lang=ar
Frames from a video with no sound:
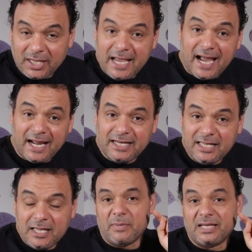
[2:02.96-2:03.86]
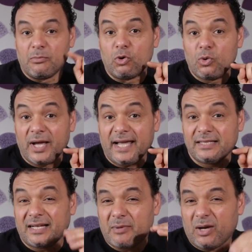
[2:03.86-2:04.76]
يعني بدل ما اقول
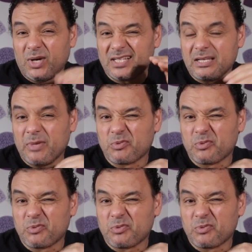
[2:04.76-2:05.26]
واحد انا بحاول اقسمها